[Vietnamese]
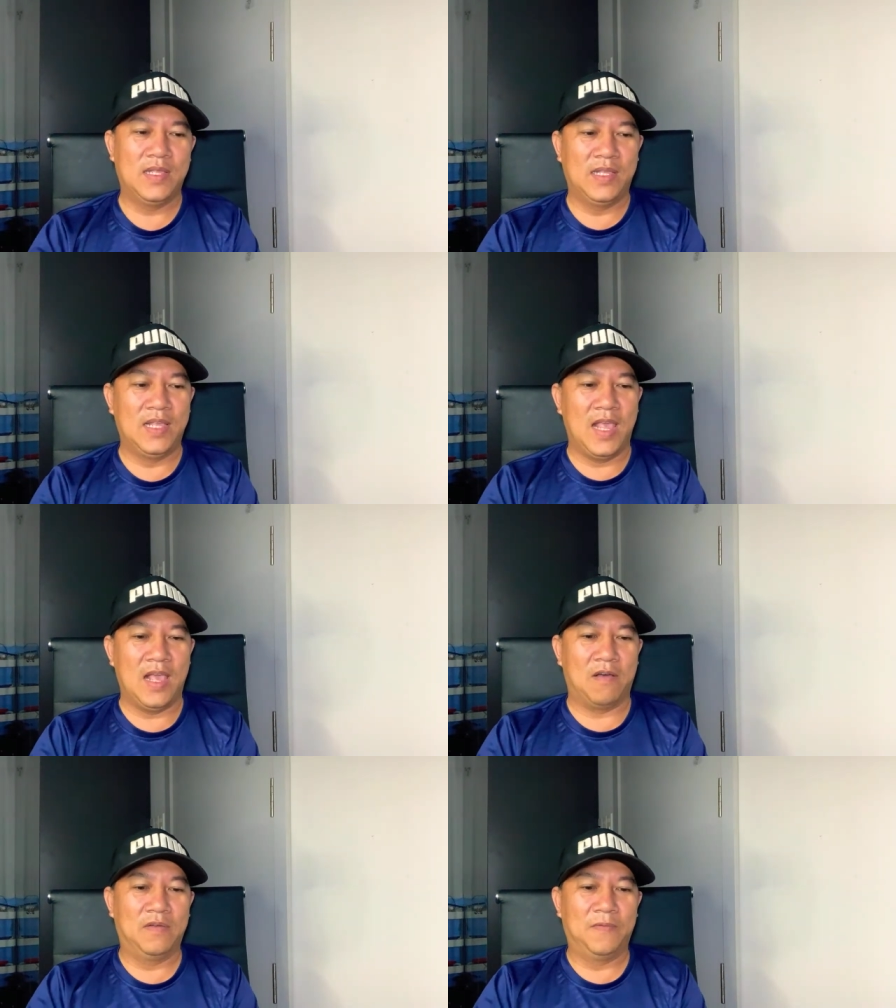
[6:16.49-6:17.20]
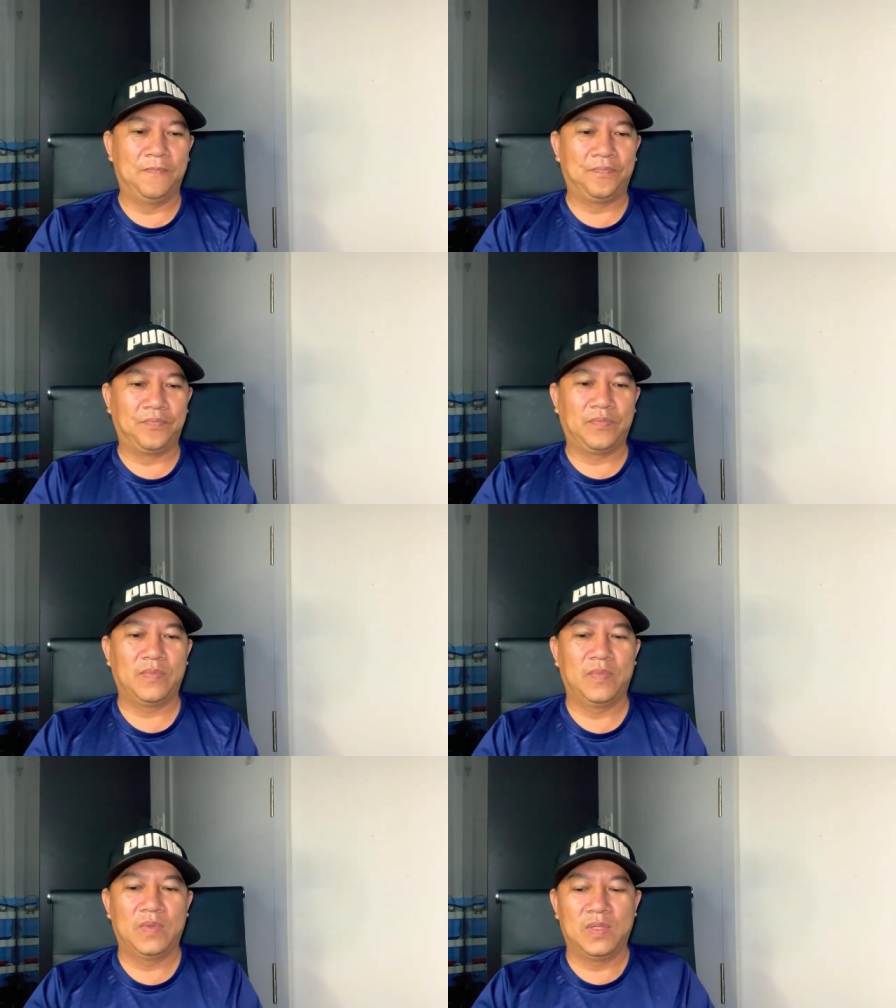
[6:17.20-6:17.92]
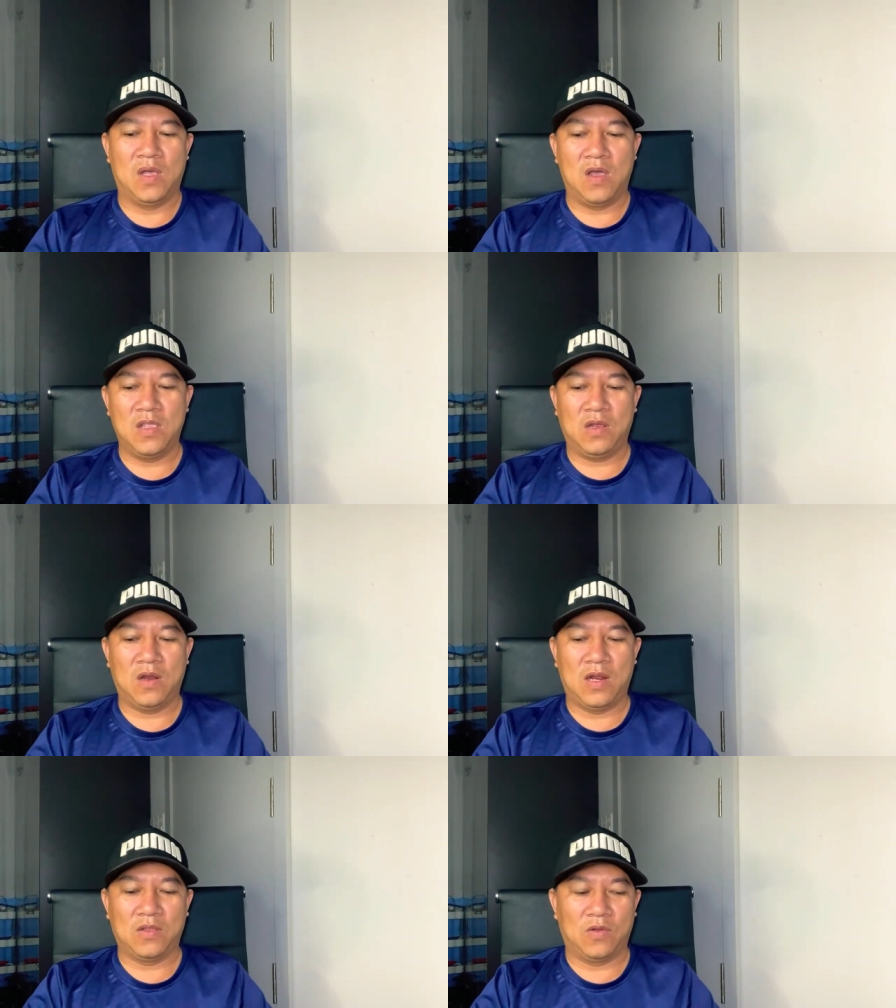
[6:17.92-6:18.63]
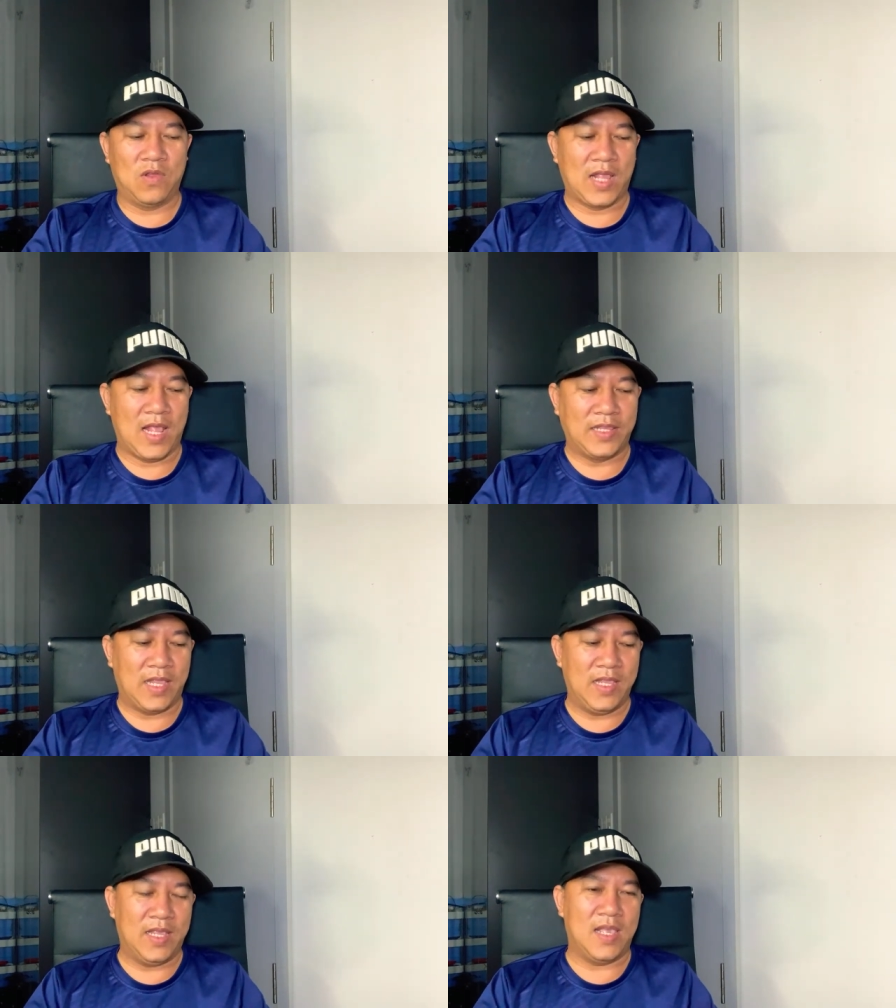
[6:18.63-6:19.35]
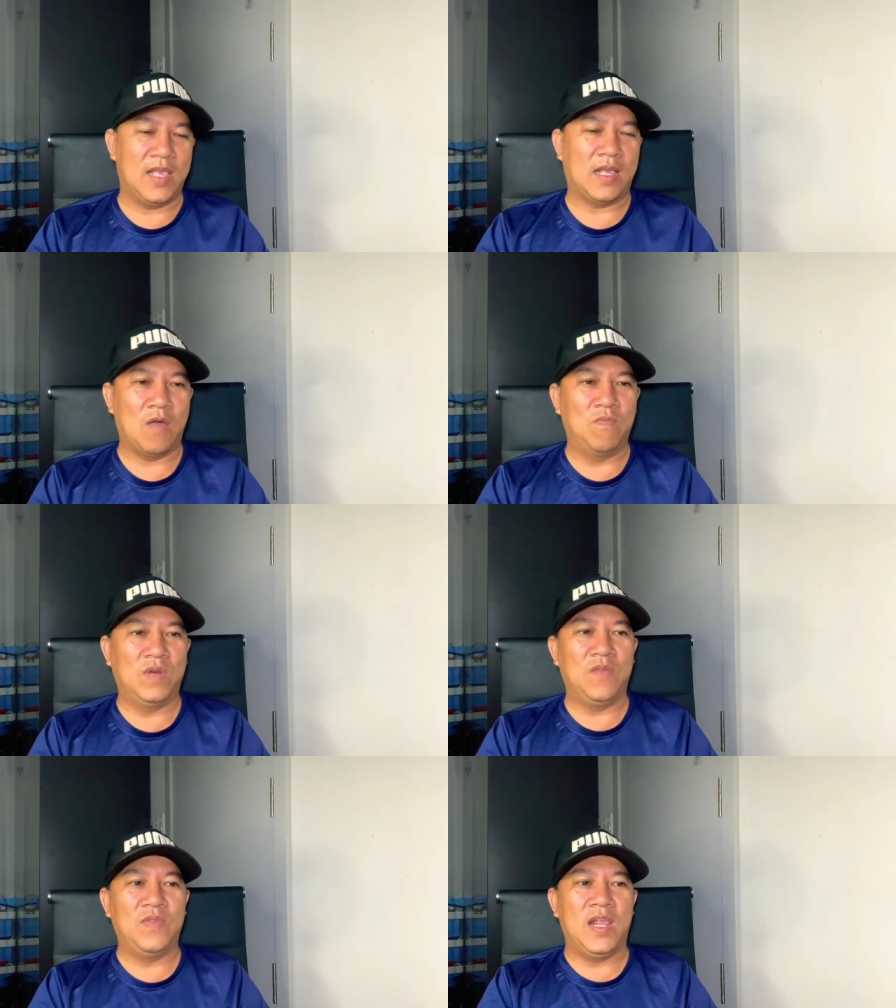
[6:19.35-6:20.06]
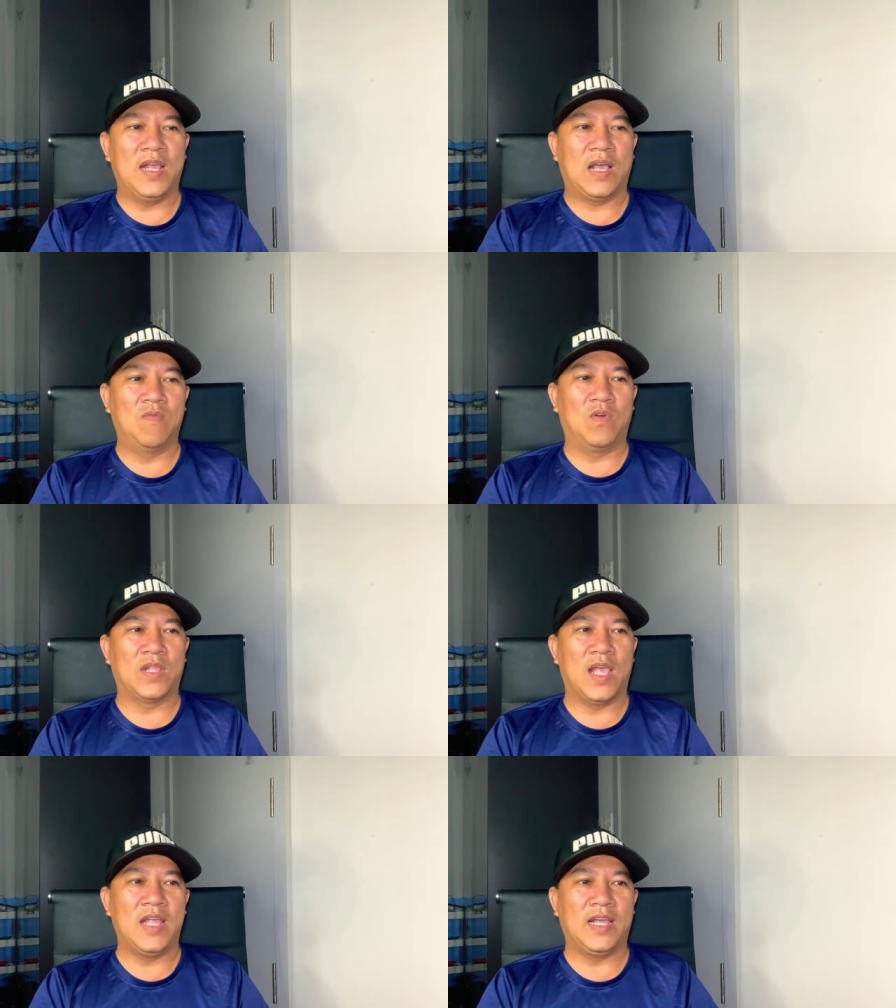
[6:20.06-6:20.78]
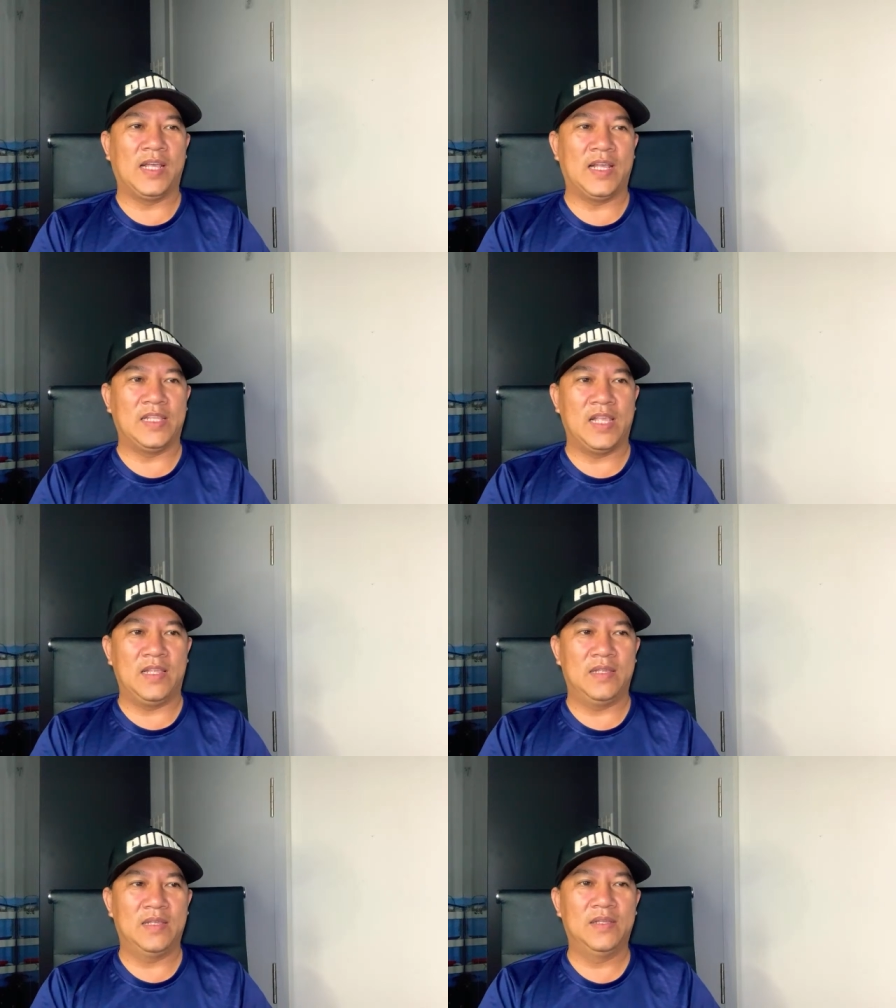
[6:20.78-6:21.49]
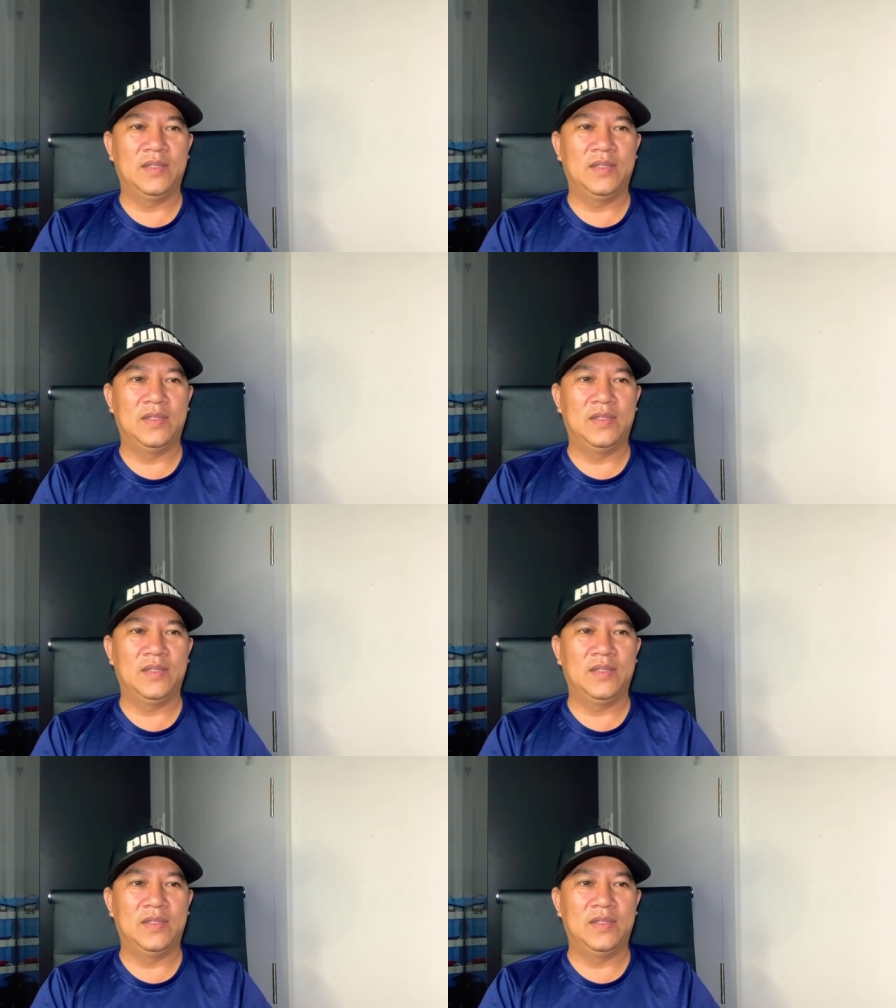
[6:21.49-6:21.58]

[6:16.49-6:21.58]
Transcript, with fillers: thấy ghê không đó do đó là tôi nói các anh chị không điều gì là không có thể các anh chị